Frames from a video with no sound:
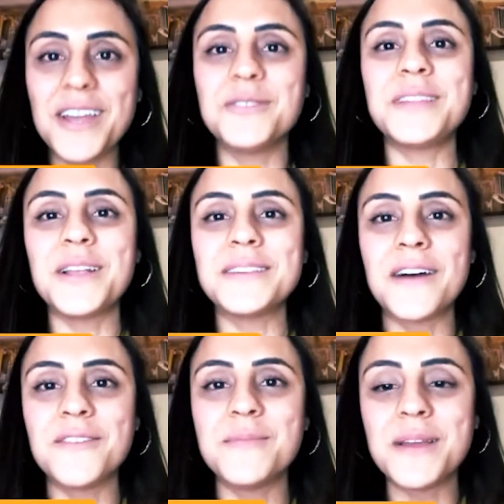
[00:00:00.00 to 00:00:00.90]
eu
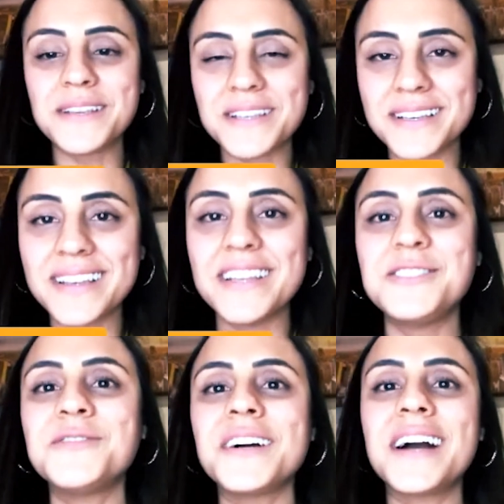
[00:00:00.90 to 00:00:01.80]
tentava meio que ir
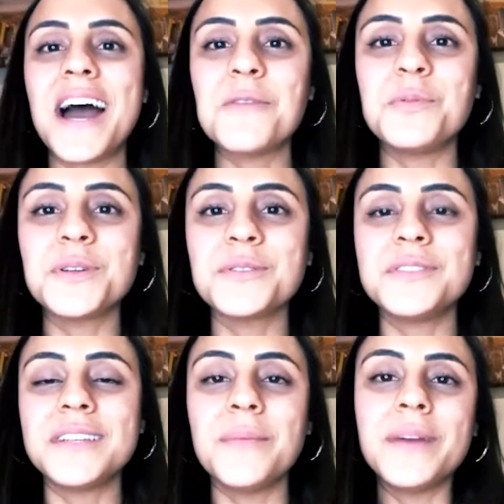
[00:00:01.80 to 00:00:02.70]
devagar, porque eu
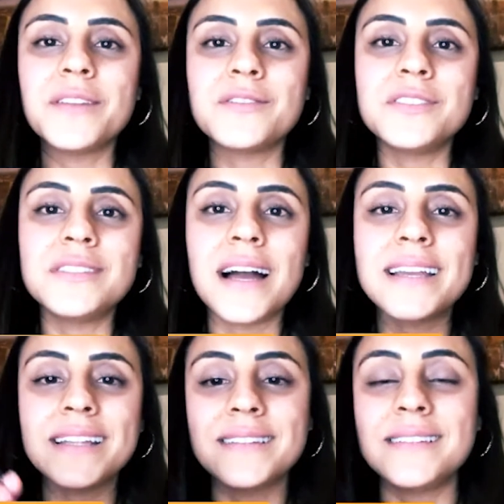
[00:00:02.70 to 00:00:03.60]
tinha medo de estar tá
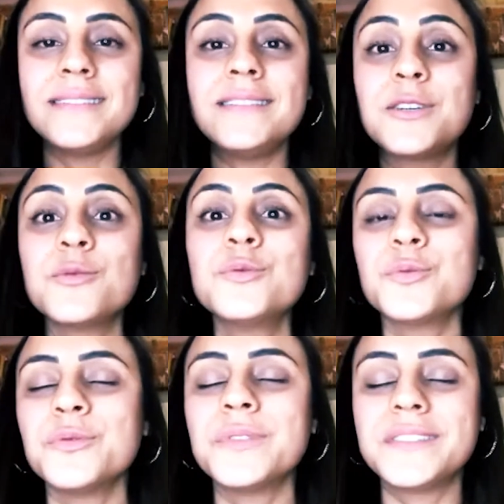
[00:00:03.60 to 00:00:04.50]
aqui, aqui com tudo,